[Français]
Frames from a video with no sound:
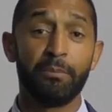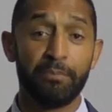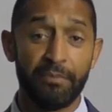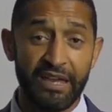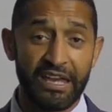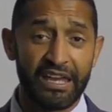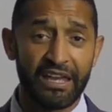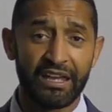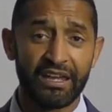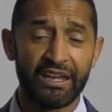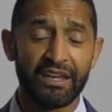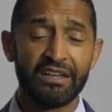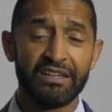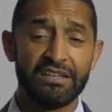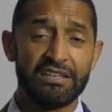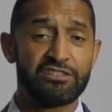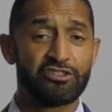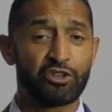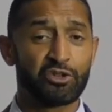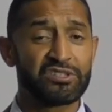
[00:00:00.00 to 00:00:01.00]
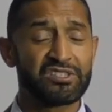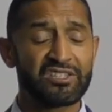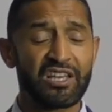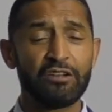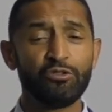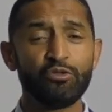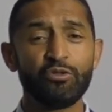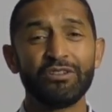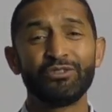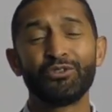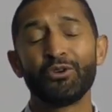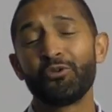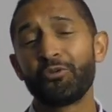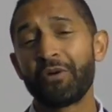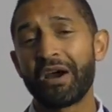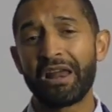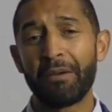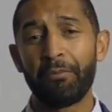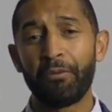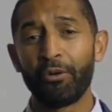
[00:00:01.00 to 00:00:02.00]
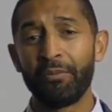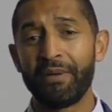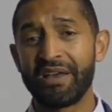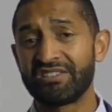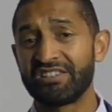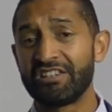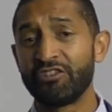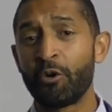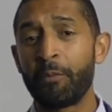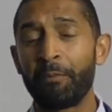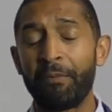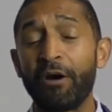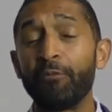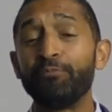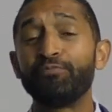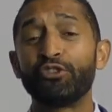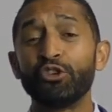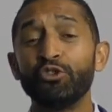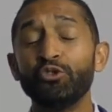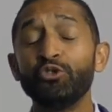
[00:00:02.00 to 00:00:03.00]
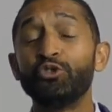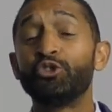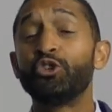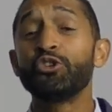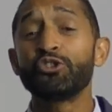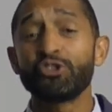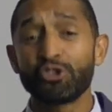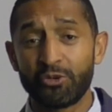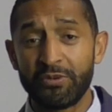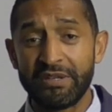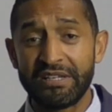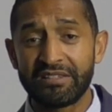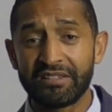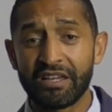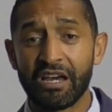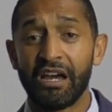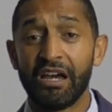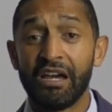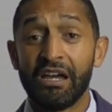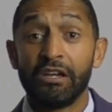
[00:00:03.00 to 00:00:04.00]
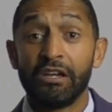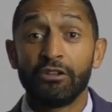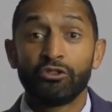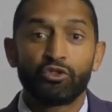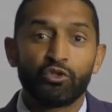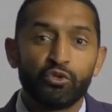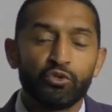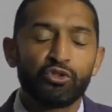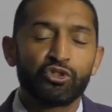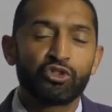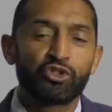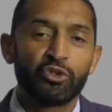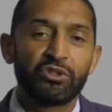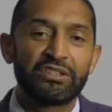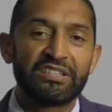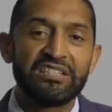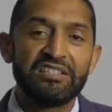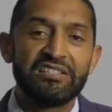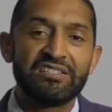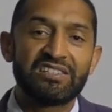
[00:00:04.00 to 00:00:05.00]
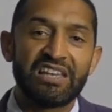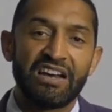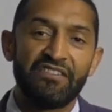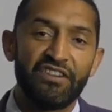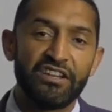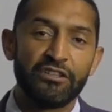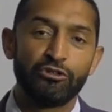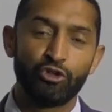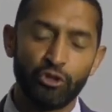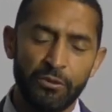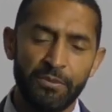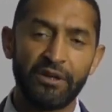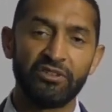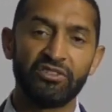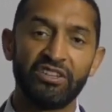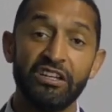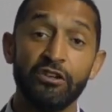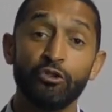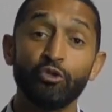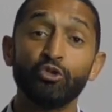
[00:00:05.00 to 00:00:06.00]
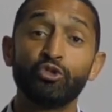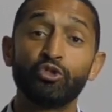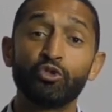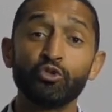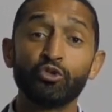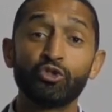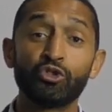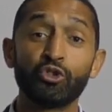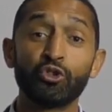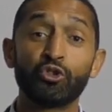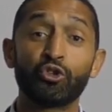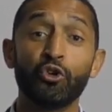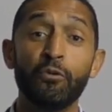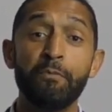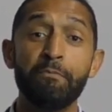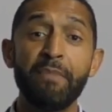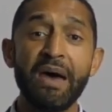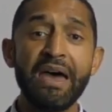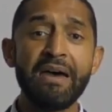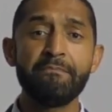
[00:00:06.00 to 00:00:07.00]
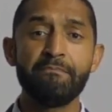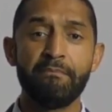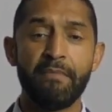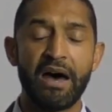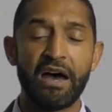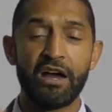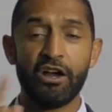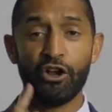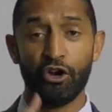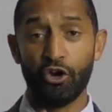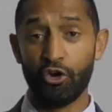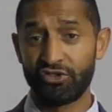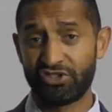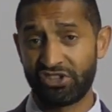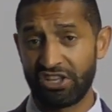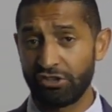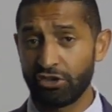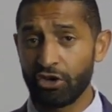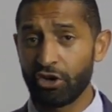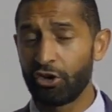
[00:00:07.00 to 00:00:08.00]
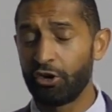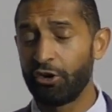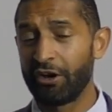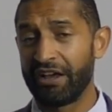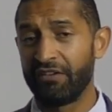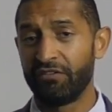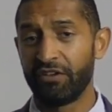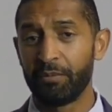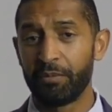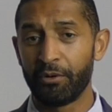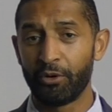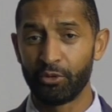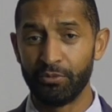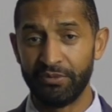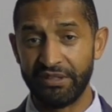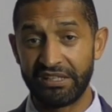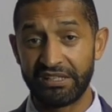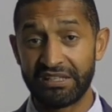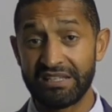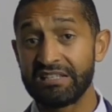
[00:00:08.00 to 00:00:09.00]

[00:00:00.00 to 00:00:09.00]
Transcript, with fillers: Mais ils ont salué de loin la promesse, ils n'ont pas obtenu de suite tout ce qu'ils avaient demandé ou tout ce que même le Seigneur leur avait promis.